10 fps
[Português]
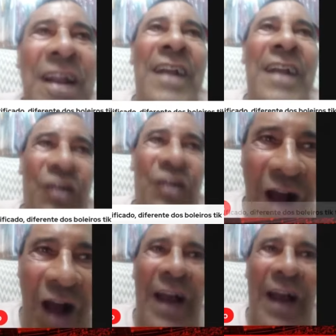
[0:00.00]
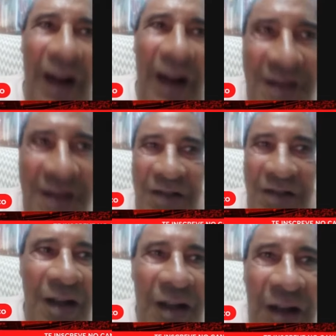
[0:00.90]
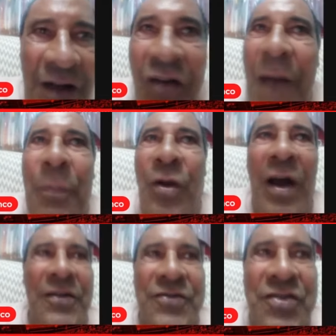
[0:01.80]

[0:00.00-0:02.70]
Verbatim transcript: O internacional é grande. Não é por